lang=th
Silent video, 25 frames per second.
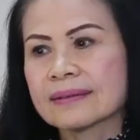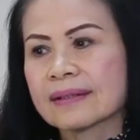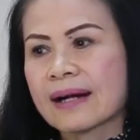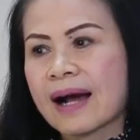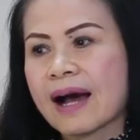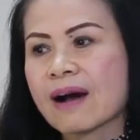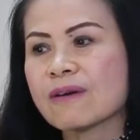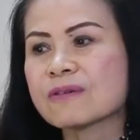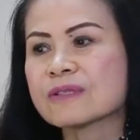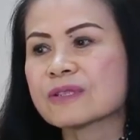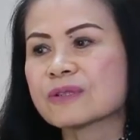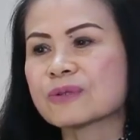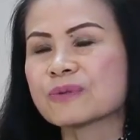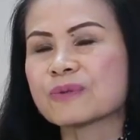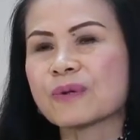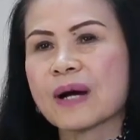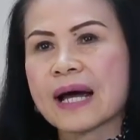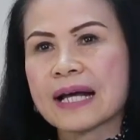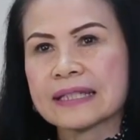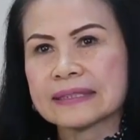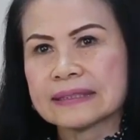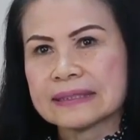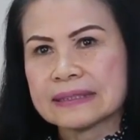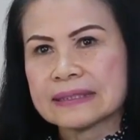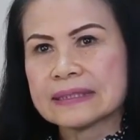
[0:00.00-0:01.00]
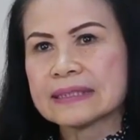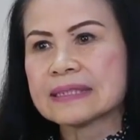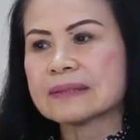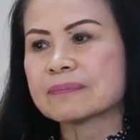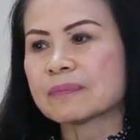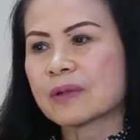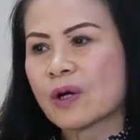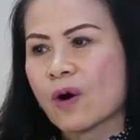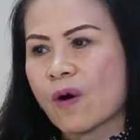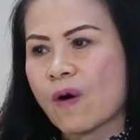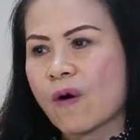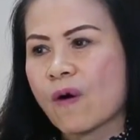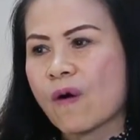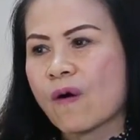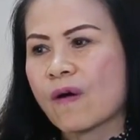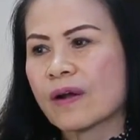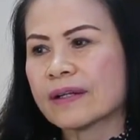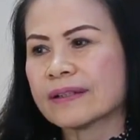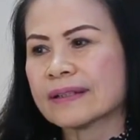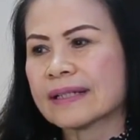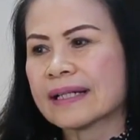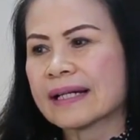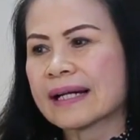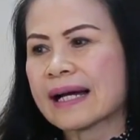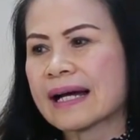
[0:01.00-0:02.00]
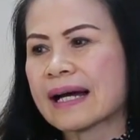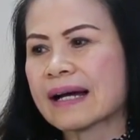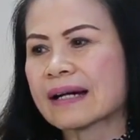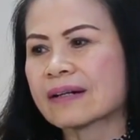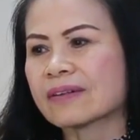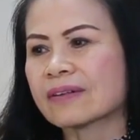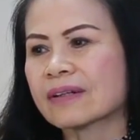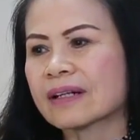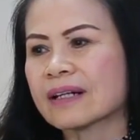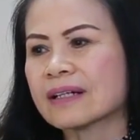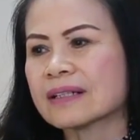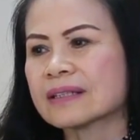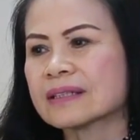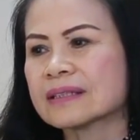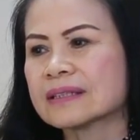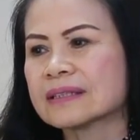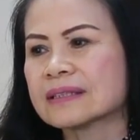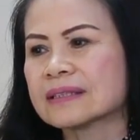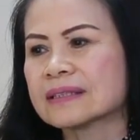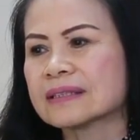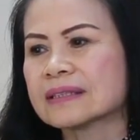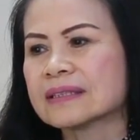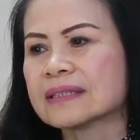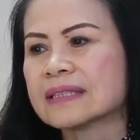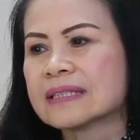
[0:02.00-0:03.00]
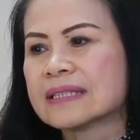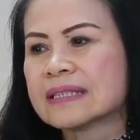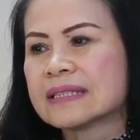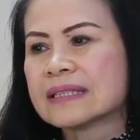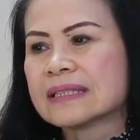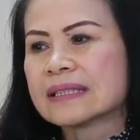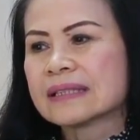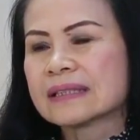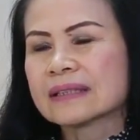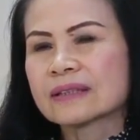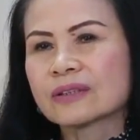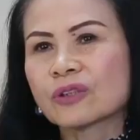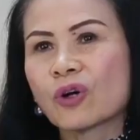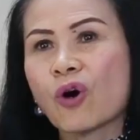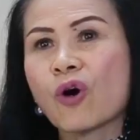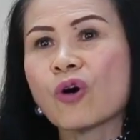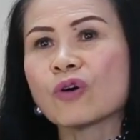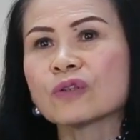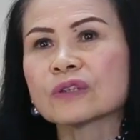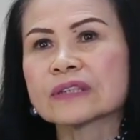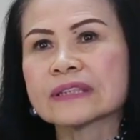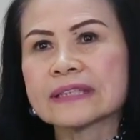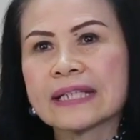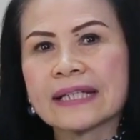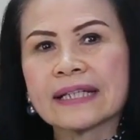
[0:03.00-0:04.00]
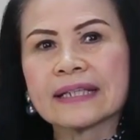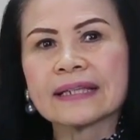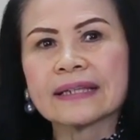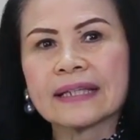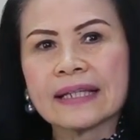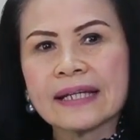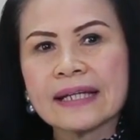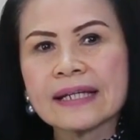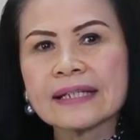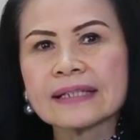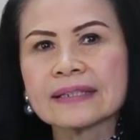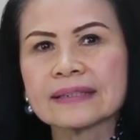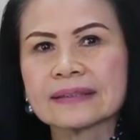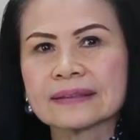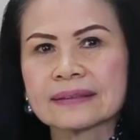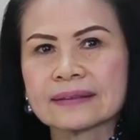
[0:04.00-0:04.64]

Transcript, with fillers: เข้าสู่อาชีพก่อนนะคะก็คือ goal setting